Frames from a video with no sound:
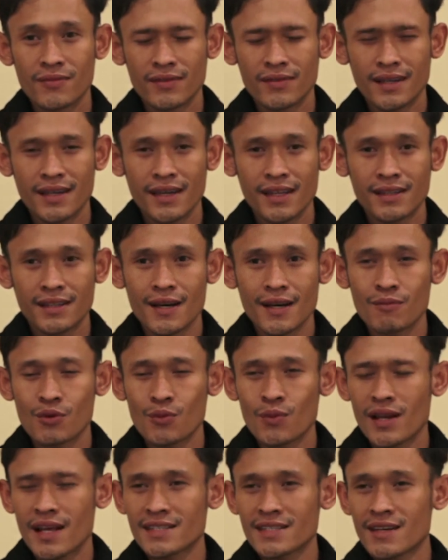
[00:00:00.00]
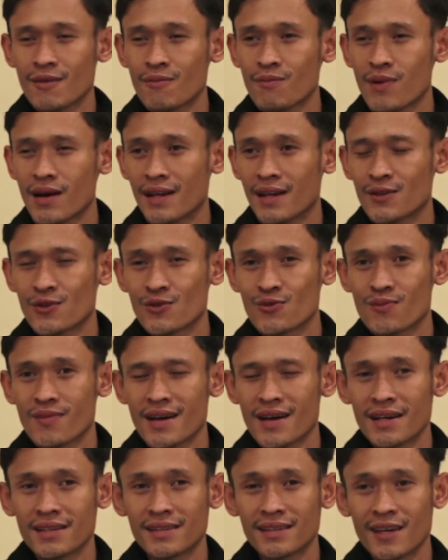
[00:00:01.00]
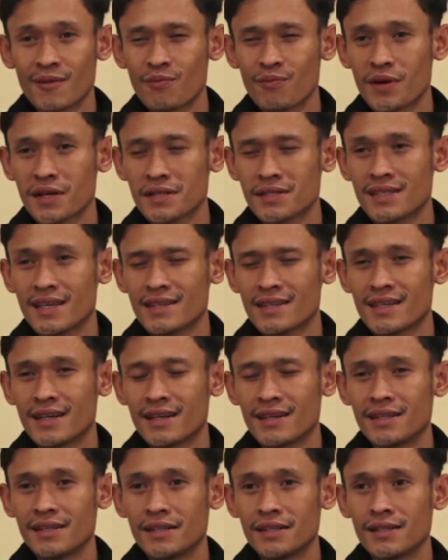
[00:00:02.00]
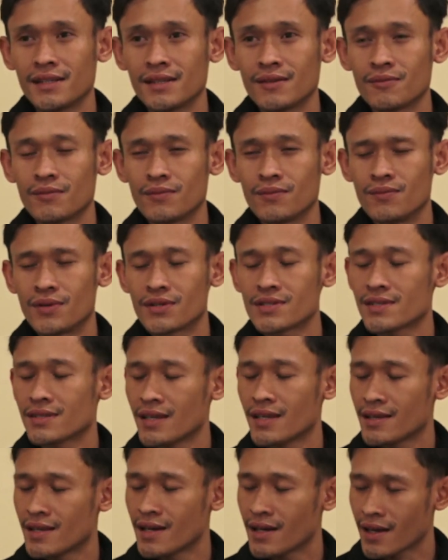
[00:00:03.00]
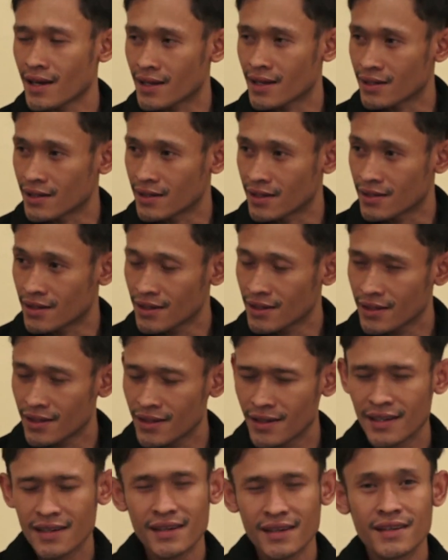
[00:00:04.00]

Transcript: kita memilah sampah di rumah TPS-nya jadi bersih dari air lindi